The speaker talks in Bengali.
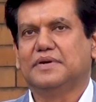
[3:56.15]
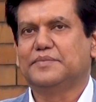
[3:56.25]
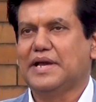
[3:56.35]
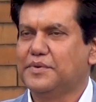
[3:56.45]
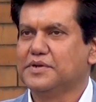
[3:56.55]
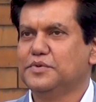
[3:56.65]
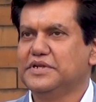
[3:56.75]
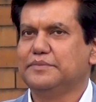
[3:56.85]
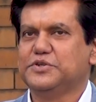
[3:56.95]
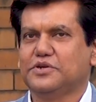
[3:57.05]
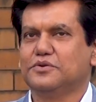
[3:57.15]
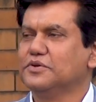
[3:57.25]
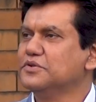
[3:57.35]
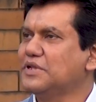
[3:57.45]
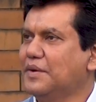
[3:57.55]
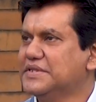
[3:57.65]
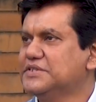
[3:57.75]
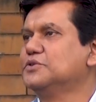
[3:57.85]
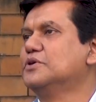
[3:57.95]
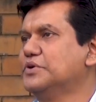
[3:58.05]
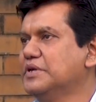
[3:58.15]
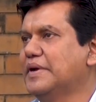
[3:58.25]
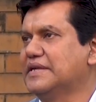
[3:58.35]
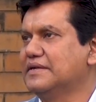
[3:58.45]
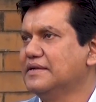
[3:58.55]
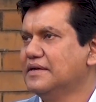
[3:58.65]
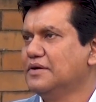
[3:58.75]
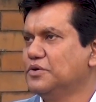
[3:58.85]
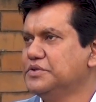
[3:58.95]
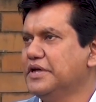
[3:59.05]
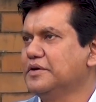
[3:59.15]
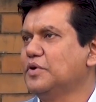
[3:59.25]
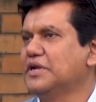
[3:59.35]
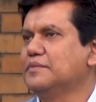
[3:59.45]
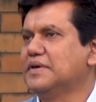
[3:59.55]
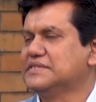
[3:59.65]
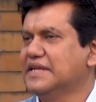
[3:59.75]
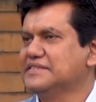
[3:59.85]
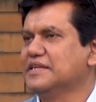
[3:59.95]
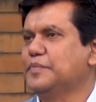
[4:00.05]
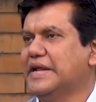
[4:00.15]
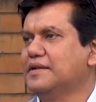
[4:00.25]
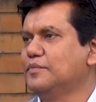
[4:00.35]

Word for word: আমি আবারও বলি এই বিষয়গুলো কিন্তু আমাদের জন্য রুটিন ম্যাটার অধিনায়ক বলেন বা সিলেকশন প্যানেল